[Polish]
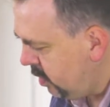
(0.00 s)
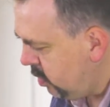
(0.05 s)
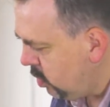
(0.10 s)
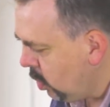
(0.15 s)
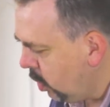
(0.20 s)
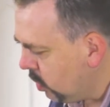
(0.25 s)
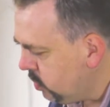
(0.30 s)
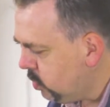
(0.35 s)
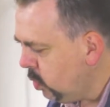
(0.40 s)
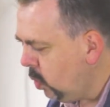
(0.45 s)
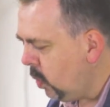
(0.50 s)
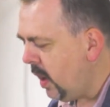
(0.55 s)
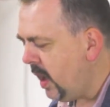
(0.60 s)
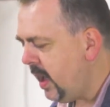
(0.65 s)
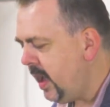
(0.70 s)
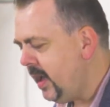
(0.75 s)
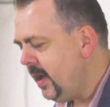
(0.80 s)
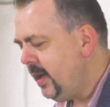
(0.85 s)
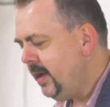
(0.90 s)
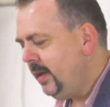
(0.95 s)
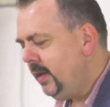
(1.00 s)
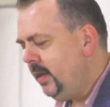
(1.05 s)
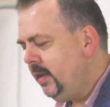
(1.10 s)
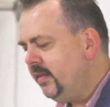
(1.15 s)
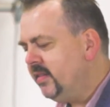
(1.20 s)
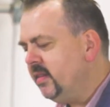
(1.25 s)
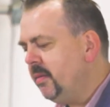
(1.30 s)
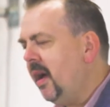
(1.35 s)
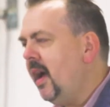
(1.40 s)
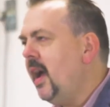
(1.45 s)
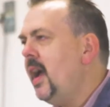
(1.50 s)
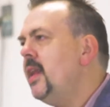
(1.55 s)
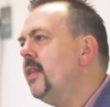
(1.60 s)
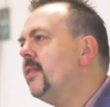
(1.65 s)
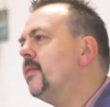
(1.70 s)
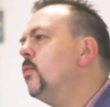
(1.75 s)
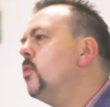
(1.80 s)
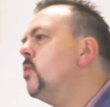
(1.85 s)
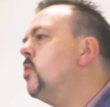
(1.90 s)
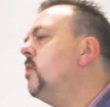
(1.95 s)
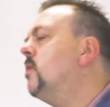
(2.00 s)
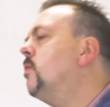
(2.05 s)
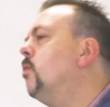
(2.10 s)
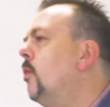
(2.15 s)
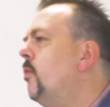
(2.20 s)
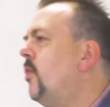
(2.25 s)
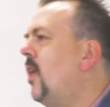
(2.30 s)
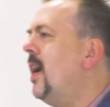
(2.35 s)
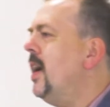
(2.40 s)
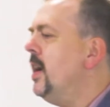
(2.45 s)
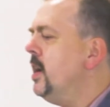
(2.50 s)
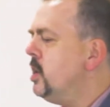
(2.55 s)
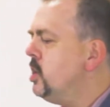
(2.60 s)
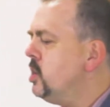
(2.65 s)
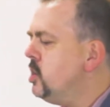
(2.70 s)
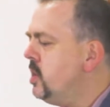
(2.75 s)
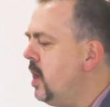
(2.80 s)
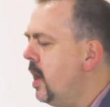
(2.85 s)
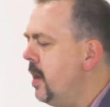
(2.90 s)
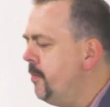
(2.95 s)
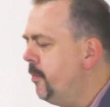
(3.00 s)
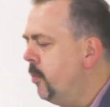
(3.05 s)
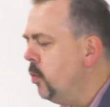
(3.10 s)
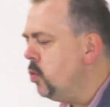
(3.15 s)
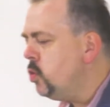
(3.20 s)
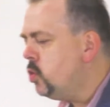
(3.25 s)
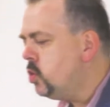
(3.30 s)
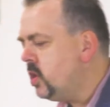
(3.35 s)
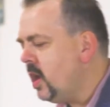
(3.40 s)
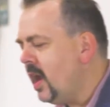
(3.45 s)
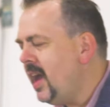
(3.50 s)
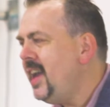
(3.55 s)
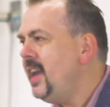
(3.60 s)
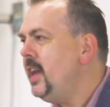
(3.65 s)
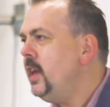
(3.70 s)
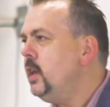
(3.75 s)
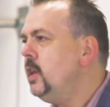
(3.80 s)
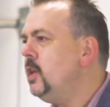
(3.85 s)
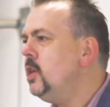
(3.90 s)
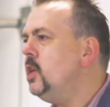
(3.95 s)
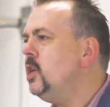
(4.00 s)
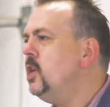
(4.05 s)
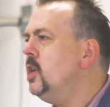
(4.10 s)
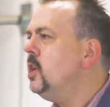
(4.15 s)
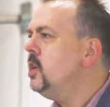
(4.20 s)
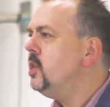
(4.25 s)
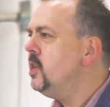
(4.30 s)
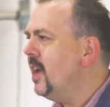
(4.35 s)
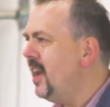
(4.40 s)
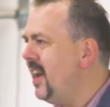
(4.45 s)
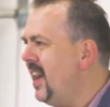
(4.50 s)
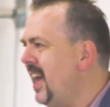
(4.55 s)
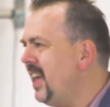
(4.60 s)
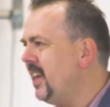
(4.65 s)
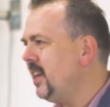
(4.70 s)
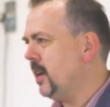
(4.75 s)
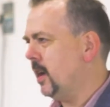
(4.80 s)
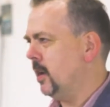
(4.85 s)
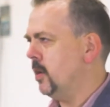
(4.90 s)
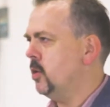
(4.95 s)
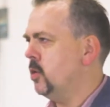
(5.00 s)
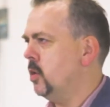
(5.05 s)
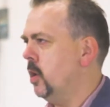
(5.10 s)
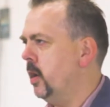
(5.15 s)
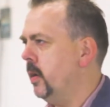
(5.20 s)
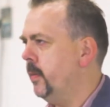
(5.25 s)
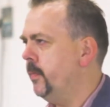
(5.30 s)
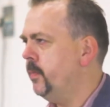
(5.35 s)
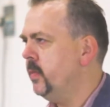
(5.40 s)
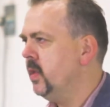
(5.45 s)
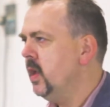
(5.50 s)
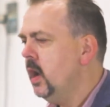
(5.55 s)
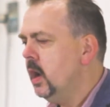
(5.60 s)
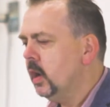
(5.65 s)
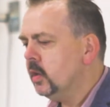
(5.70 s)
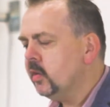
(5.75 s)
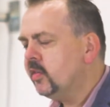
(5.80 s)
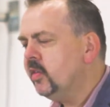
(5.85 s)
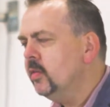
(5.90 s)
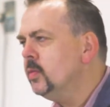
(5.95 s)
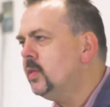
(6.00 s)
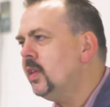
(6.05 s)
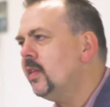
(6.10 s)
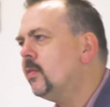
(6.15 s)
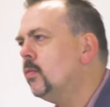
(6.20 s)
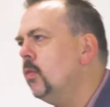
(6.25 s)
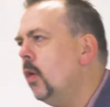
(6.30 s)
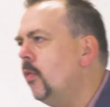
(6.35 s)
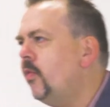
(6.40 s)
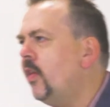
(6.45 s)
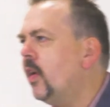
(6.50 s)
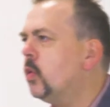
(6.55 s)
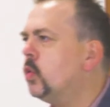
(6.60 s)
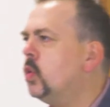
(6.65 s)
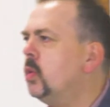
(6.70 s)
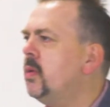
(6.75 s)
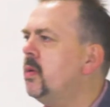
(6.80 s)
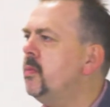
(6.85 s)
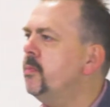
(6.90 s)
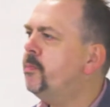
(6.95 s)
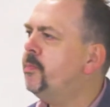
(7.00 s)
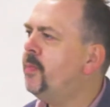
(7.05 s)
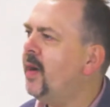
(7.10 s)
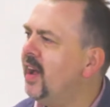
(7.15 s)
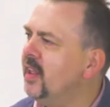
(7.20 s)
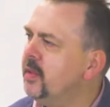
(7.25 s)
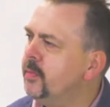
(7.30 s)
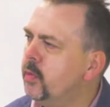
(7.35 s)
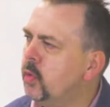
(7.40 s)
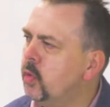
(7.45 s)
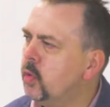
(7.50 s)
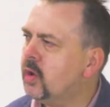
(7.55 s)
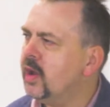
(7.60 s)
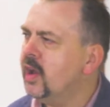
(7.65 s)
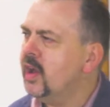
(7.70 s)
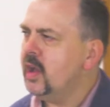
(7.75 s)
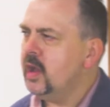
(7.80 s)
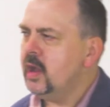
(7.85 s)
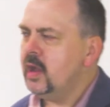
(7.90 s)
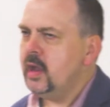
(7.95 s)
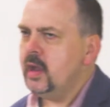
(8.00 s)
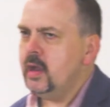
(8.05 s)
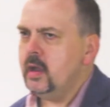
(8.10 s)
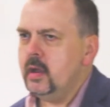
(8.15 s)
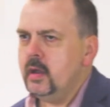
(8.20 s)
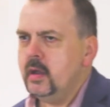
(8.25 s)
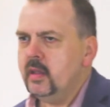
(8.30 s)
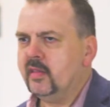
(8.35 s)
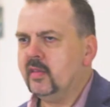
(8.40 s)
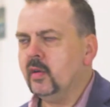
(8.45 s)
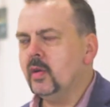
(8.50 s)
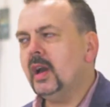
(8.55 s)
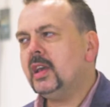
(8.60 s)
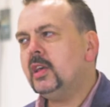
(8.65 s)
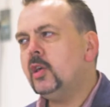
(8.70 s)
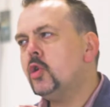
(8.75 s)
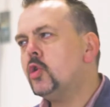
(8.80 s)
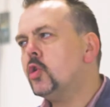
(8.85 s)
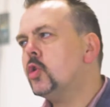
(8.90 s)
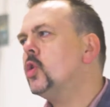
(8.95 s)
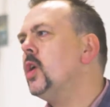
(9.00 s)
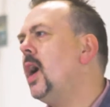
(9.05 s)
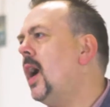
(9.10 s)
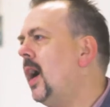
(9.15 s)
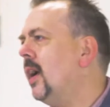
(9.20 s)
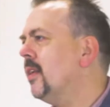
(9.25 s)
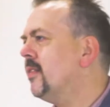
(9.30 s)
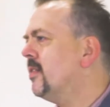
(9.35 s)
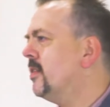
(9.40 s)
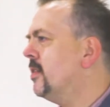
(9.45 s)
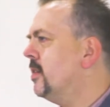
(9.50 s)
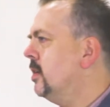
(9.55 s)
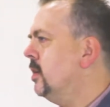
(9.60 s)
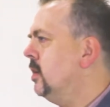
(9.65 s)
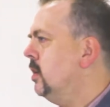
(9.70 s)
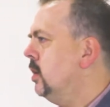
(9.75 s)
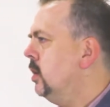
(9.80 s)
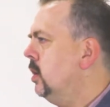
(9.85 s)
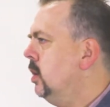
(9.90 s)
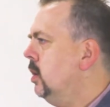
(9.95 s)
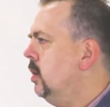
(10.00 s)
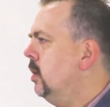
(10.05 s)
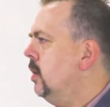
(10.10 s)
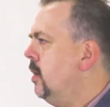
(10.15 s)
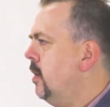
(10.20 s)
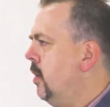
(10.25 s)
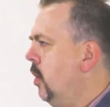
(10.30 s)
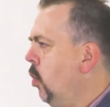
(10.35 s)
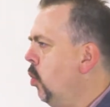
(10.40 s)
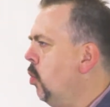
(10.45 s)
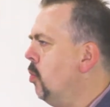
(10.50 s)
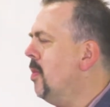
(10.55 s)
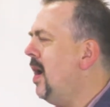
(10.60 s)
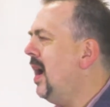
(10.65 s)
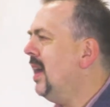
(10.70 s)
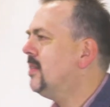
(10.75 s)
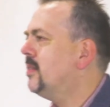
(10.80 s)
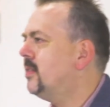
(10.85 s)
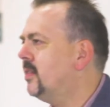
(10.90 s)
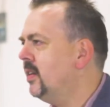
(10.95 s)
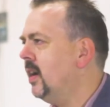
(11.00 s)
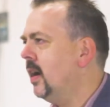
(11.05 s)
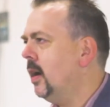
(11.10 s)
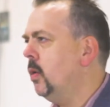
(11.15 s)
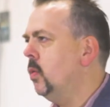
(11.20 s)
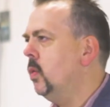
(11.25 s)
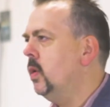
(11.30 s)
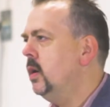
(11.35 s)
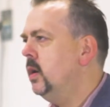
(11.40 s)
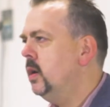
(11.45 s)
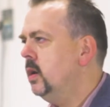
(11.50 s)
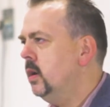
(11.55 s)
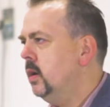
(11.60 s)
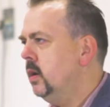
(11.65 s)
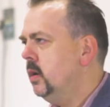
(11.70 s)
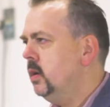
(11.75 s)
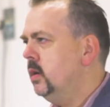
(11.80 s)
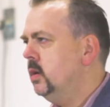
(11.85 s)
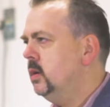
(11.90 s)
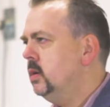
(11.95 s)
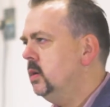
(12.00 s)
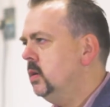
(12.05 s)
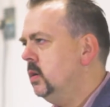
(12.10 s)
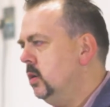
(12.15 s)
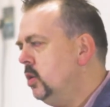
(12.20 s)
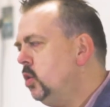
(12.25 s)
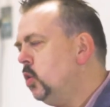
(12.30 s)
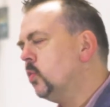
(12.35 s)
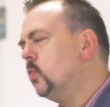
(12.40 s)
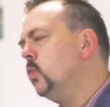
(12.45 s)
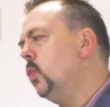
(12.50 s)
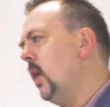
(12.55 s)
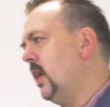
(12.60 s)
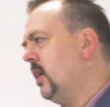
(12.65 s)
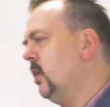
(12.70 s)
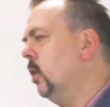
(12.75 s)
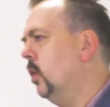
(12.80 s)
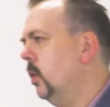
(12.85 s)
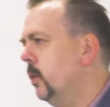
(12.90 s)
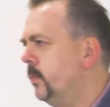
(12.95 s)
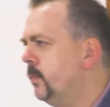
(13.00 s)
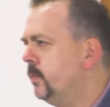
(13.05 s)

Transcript: Jozue, Izrael słyszy słowa nie bój się i nie lękaj się. To są te słowa, którym Pan Bóg co jakiś czas umacniał Jozłego.